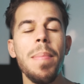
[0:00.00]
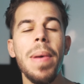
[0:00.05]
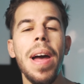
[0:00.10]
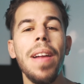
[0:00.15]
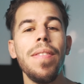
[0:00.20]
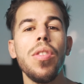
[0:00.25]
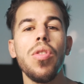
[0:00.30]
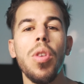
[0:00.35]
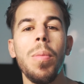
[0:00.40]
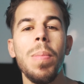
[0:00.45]
عام
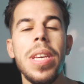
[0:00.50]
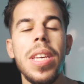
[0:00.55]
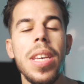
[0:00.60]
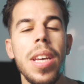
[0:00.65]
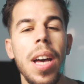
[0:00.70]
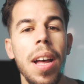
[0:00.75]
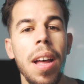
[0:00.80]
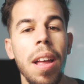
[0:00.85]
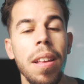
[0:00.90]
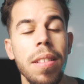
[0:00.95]

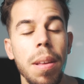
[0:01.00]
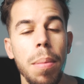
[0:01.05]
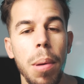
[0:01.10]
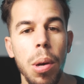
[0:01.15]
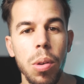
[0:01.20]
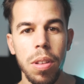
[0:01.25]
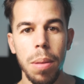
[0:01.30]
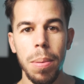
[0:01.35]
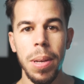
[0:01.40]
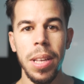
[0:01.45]

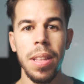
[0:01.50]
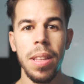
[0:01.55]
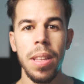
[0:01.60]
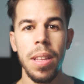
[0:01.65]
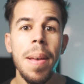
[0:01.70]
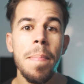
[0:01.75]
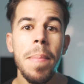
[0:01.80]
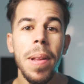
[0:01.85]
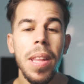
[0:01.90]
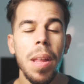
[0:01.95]
1977
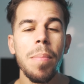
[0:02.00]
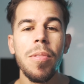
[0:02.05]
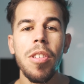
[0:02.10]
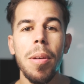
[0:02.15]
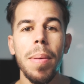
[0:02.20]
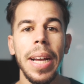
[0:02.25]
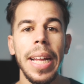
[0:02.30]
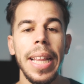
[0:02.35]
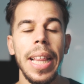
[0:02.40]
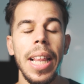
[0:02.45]
تم ضم
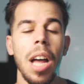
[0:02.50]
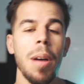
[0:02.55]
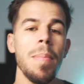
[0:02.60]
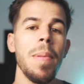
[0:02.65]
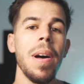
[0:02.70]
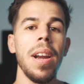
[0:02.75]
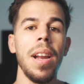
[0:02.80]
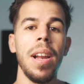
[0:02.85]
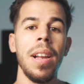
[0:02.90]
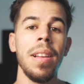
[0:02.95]
شبكة
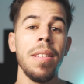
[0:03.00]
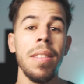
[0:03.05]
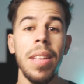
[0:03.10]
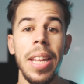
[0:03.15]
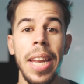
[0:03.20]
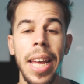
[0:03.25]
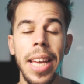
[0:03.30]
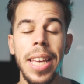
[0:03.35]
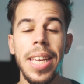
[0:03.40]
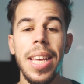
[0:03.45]
الأقمار
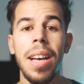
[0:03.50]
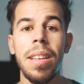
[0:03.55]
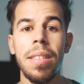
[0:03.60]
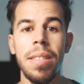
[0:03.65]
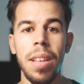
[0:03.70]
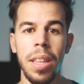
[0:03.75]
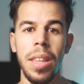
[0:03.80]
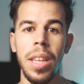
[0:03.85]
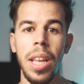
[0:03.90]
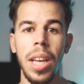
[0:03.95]
الاصطناعية
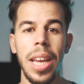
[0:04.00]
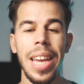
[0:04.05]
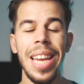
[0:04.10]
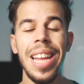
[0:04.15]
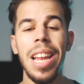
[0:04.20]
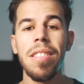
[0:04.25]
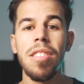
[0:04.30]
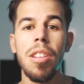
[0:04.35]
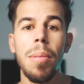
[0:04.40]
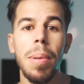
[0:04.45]
ساتنيك
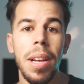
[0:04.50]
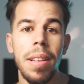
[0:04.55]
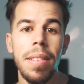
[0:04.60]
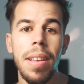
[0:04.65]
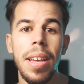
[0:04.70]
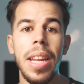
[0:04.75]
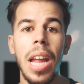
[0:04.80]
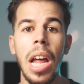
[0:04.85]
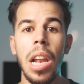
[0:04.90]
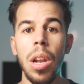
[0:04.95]
إلى
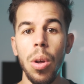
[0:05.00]
الشبكتين